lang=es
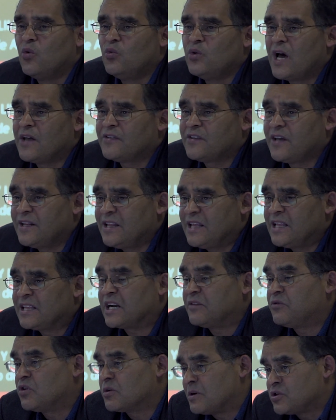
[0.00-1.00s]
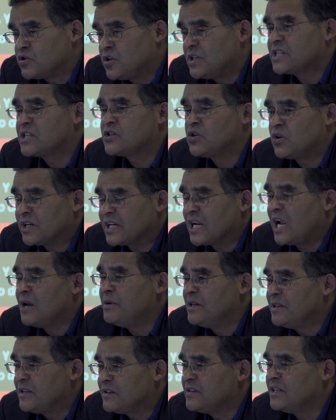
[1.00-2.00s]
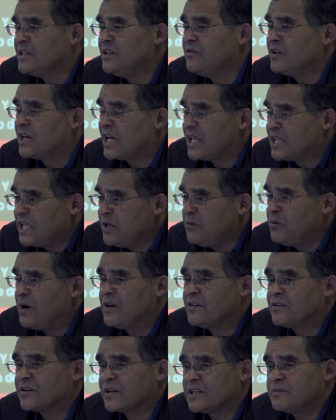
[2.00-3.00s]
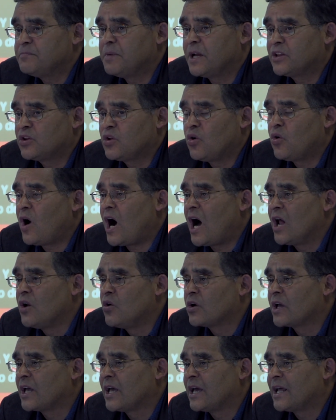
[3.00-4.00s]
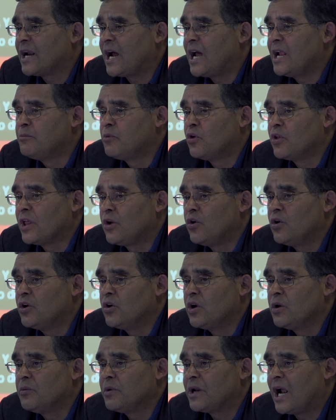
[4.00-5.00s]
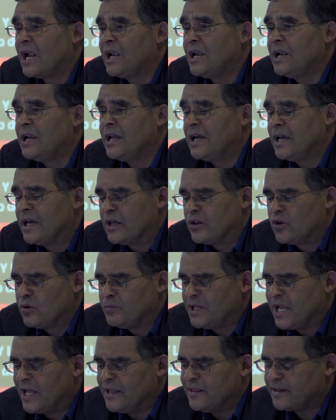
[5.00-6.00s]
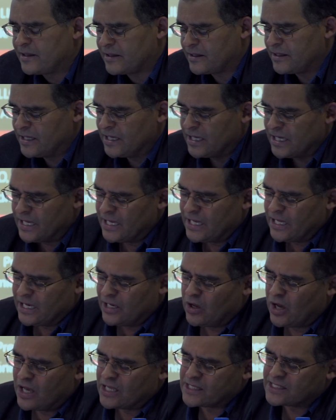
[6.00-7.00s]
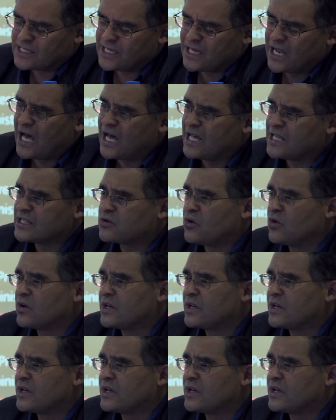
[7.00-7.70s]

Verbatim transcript: una serie de transformaciones que son realmente significativas respecto a lo que era el modelo neoliberal eh, dominante. Las, las,